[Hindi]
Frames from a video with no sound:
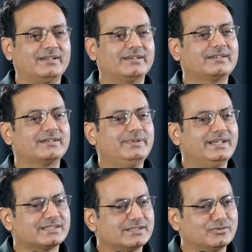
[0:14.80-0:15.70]
अगर
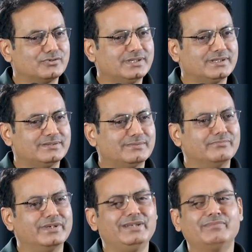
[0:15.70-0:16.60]
कभी ऐसा हो ना
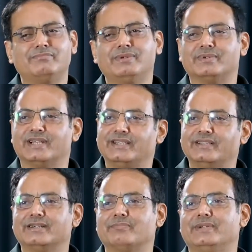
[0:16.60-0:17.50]
मन ही मन में बधाई
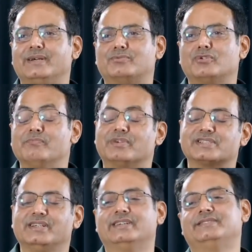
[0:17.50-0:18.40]
देना अपने आप को कि
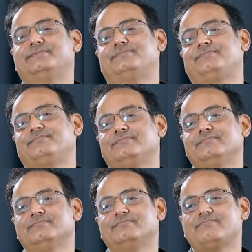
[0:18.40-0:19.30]
बच गया
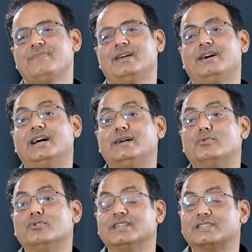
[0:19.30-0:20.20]
हाँ
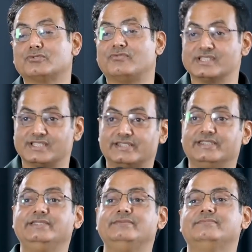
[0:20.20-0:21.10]
बोल देता तो फंस
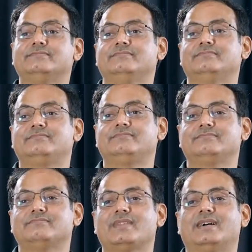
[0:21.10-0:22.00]
जाती
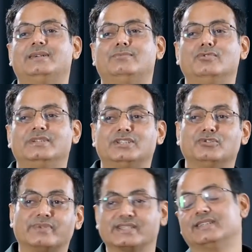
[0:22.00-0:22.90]
हाँ बोल देते
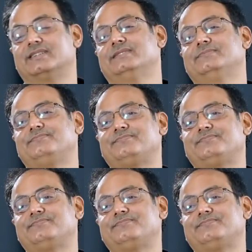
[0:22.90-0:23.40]
तो मर जाता